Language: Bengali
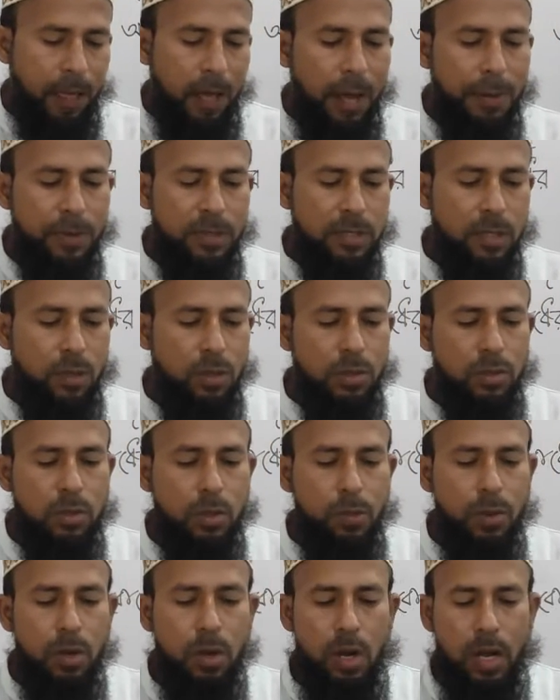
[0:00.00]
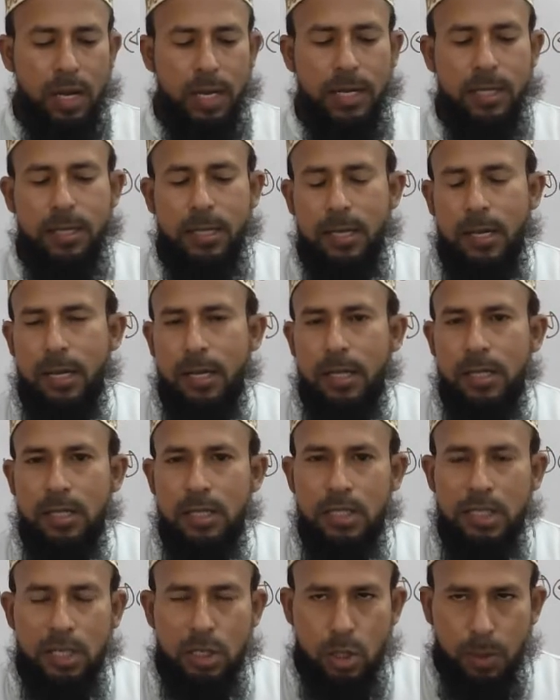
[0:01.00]
আমাদের কর্তব্য হলো আল্লাহ তালা
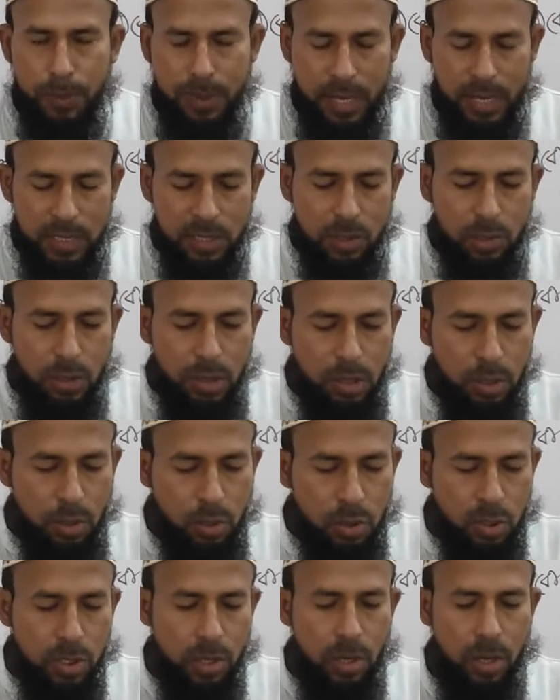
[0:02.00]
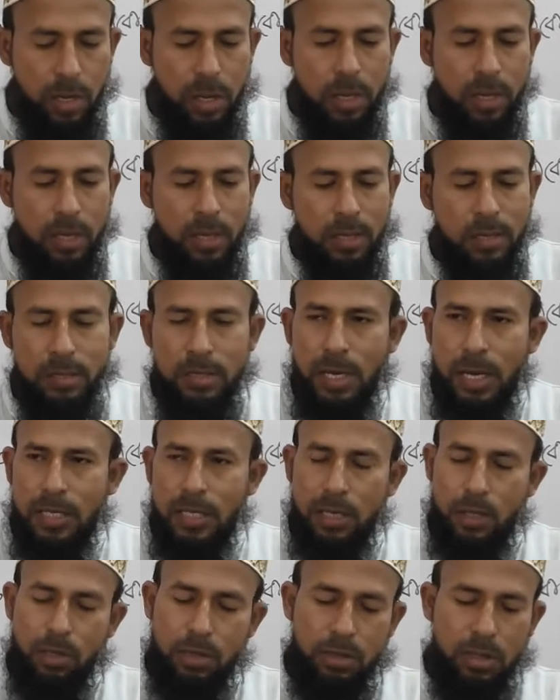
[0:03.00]
যেসব কাজ করলে খুশি হয় যা
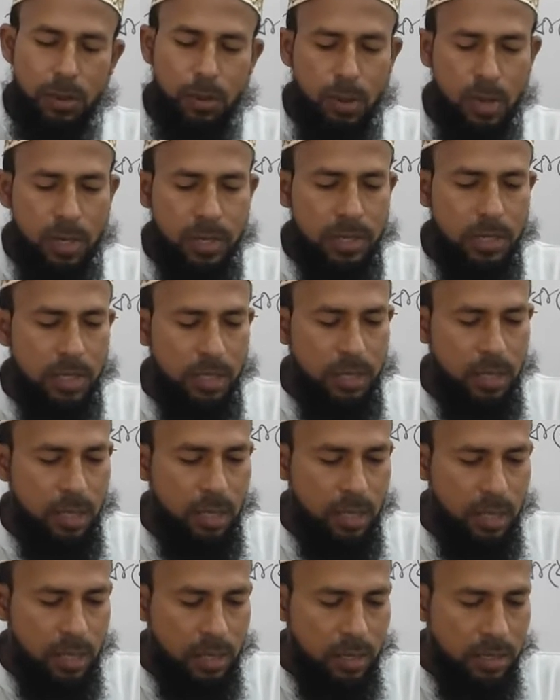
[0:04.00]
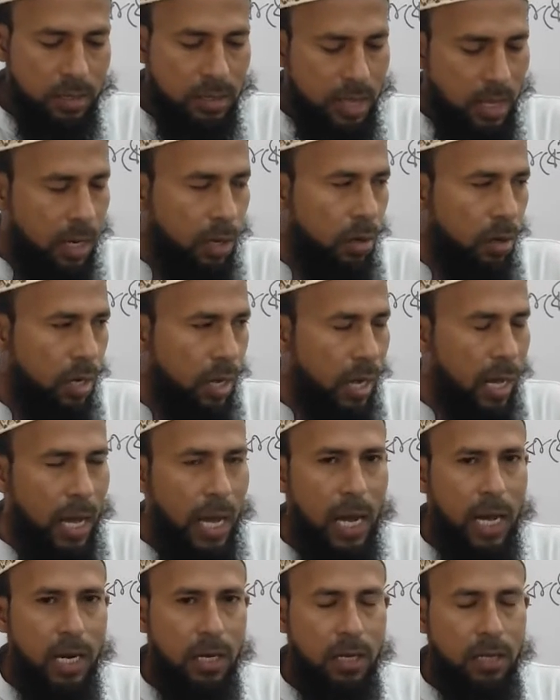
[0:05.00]
যা করতে বলেছেন তা করা
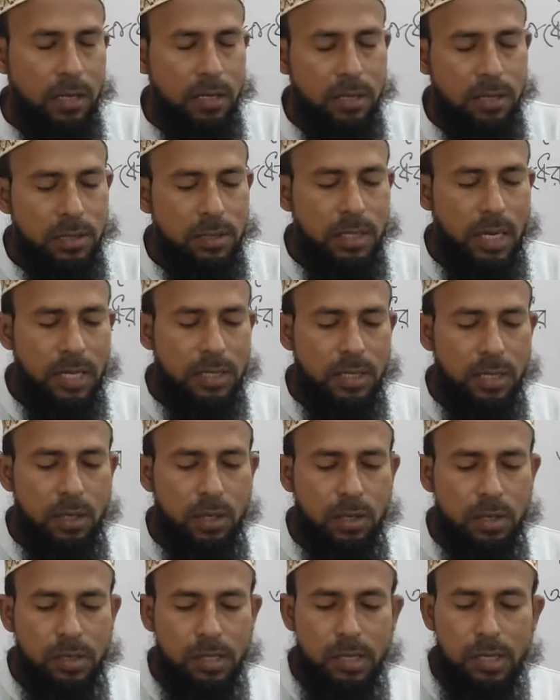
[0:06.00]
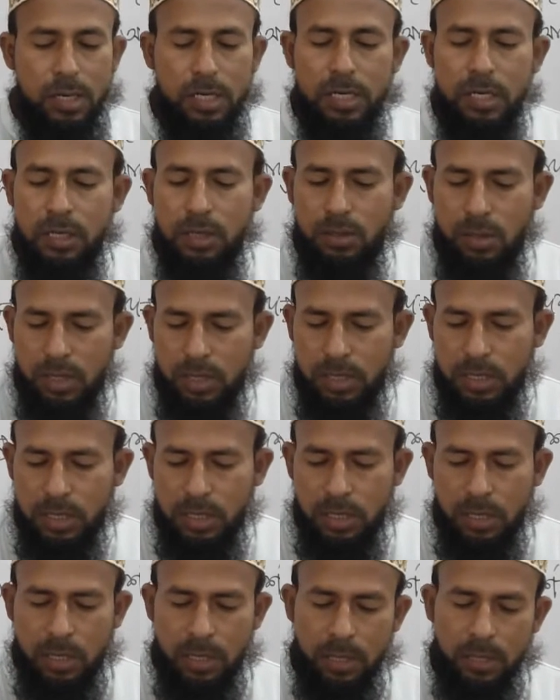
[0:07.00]
আর যা যা করতে নিষেধ করেছেন
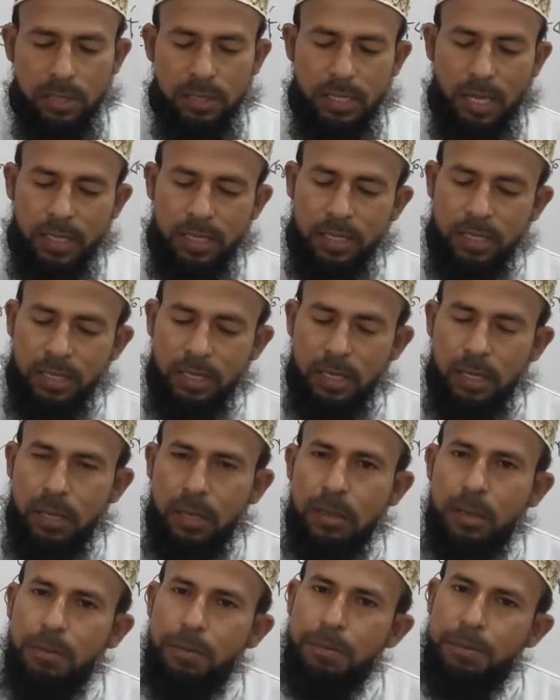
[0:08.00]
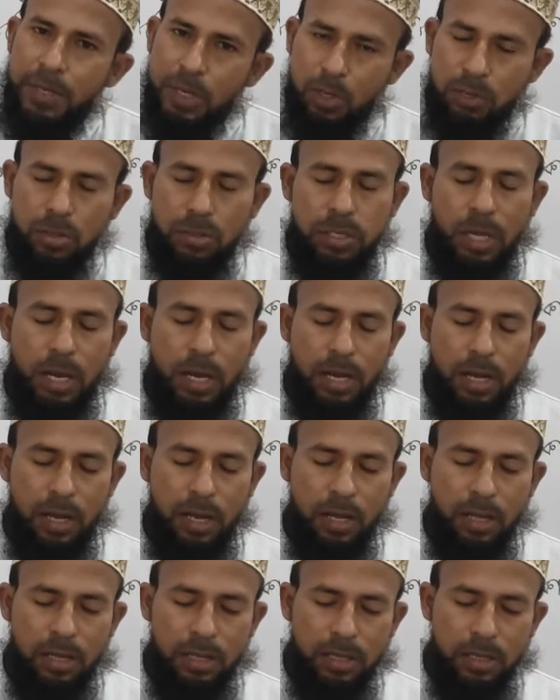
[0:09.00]
তা থেকে বিরত থাকা
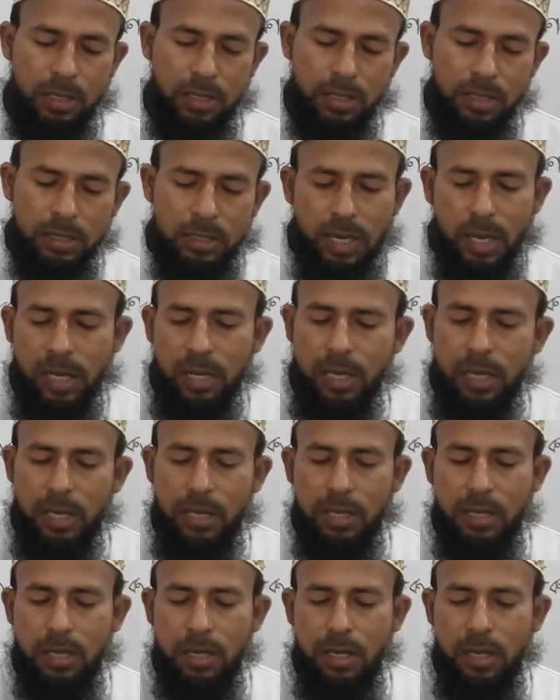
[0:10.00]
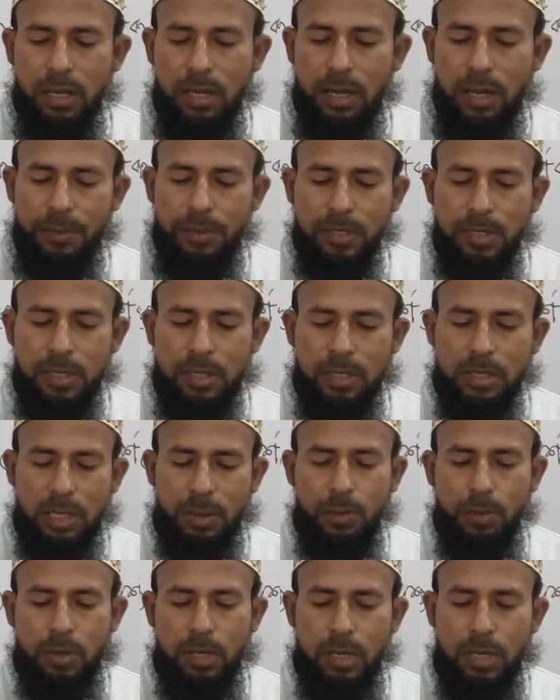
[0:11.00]
তাহলেই আমাদের
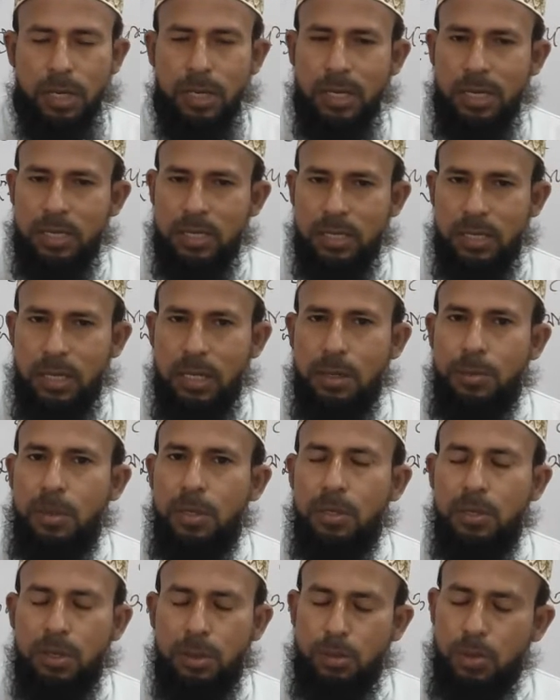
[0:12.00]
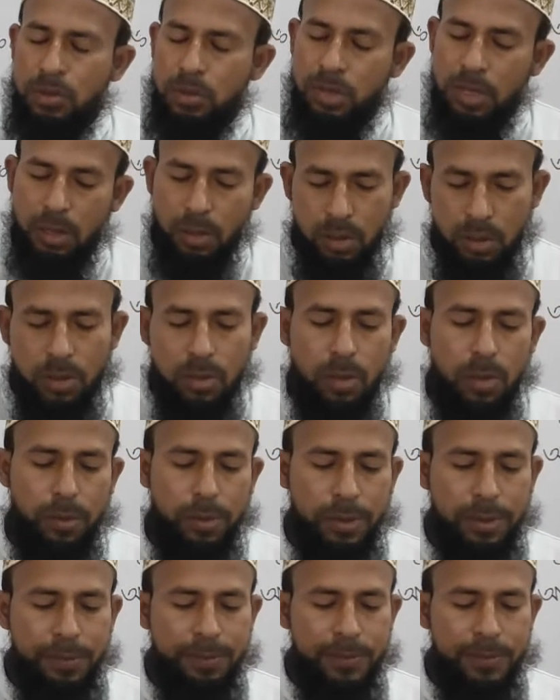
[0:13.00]
সামগ্রিক কাজটা ইবাদতের মধ্যে গণ্য হবে